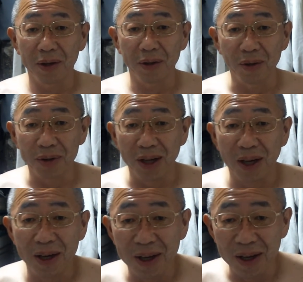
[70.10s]
こんな、
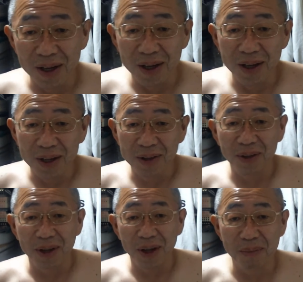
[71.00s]
えー、っ
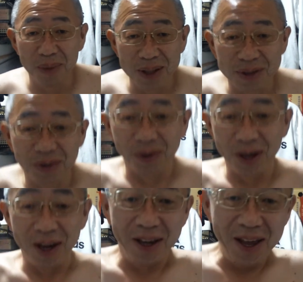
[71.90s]
とね、まずこれ。